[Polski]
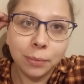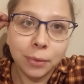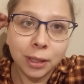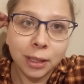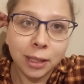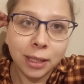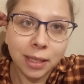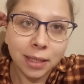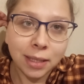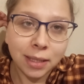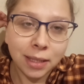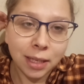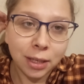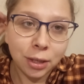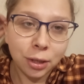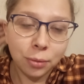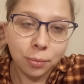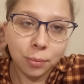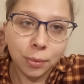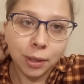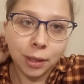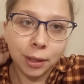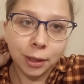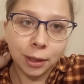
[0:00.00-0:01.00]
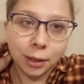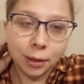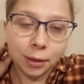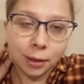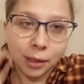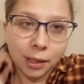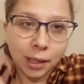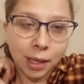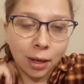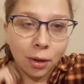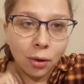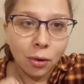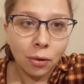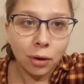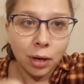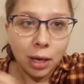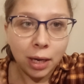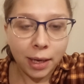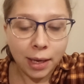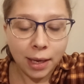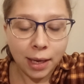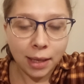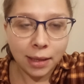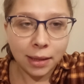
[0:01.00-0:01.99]
my jesteśmy jego
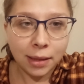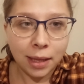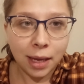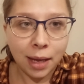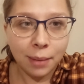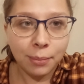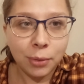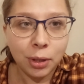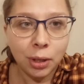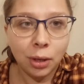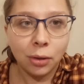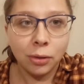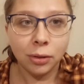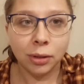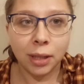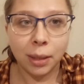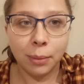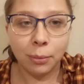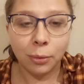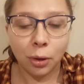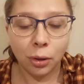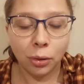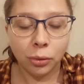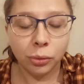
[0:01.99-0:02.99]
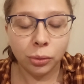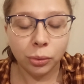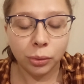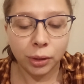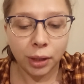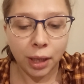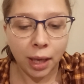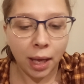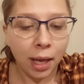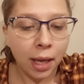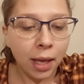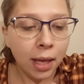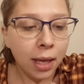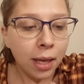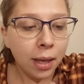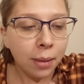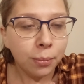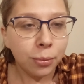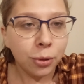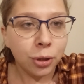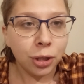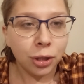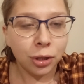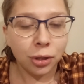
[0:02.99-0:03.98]
klientami, on nam gotuje,
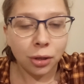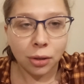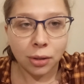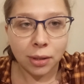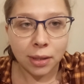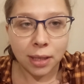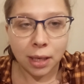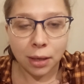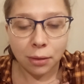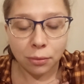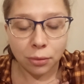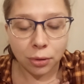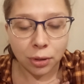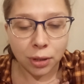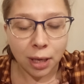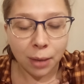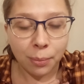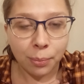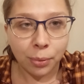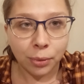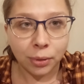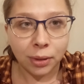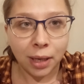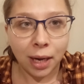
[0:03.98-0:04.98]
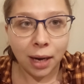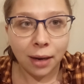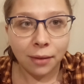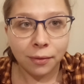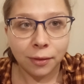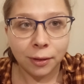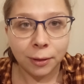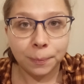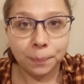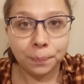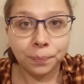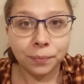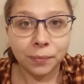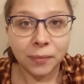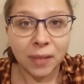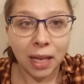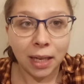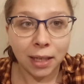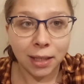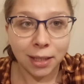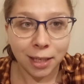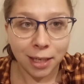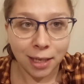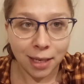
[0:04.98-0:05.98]
przyrządza różne potrawy.
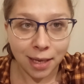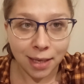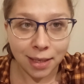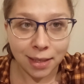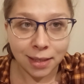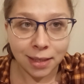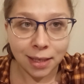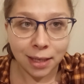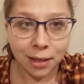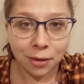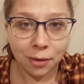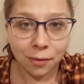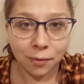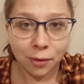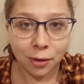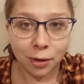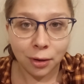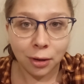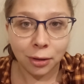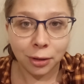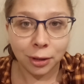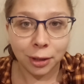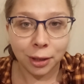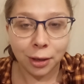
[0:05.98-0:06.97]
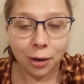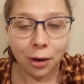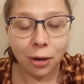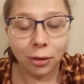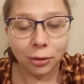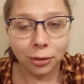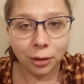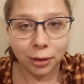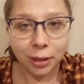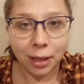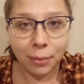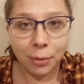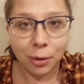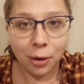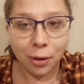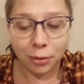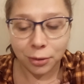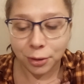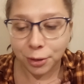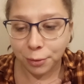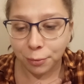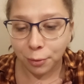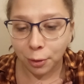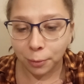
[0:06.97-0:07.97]
Także jest zadowolony, o to nam
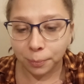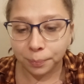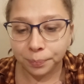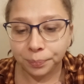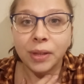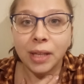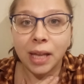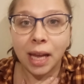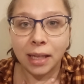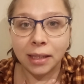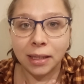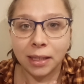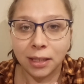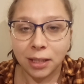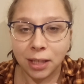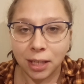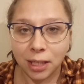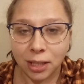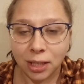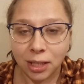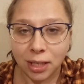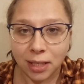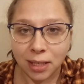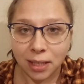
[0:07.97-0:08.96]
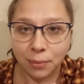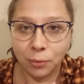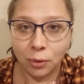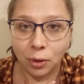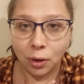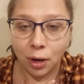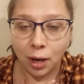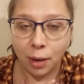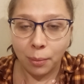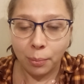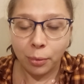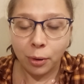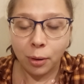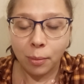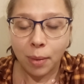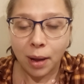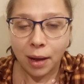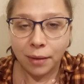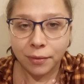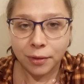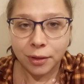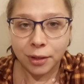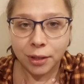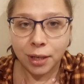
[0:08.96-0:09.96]
chodziło. Ja idę się jeszcze z nim trochę
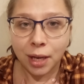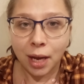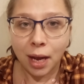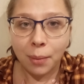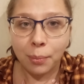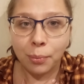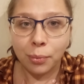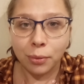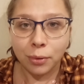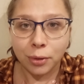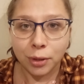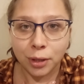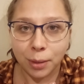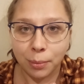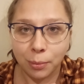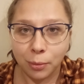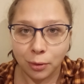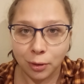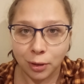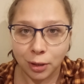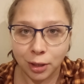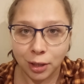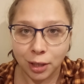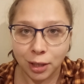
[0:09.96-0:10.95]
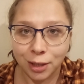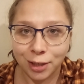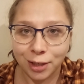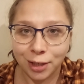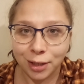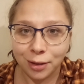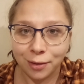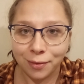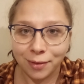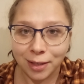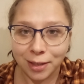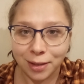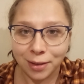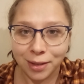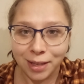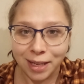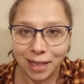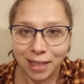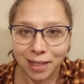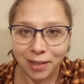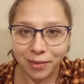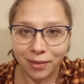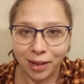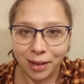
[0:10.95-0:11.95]
pobawić, a później może się jeszcze do Was
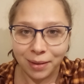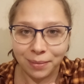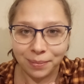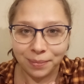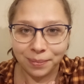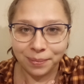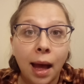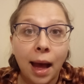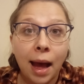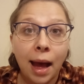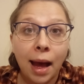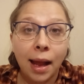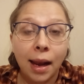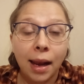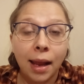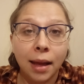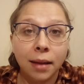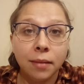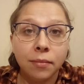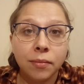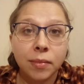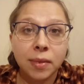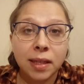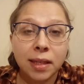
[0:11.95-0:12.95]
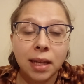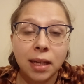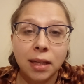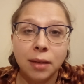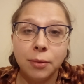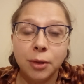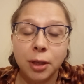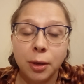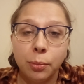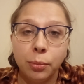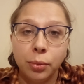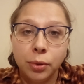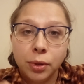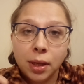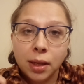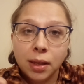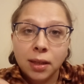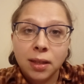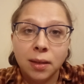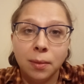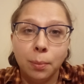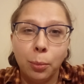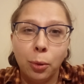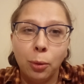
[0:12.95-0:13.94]
odezwę. Ale zanim się
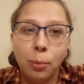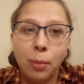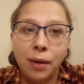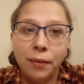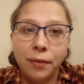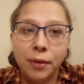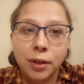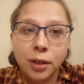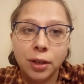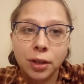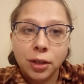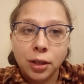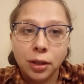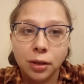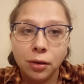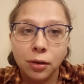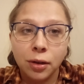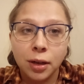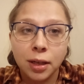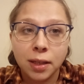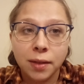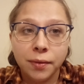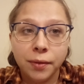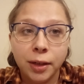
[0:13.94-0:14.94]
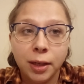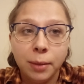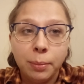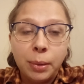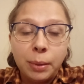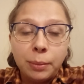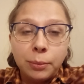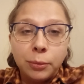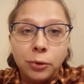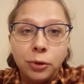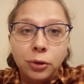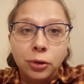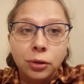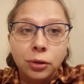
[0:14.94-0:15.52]
pójdę pobawić jeszcze trochę z Filipem,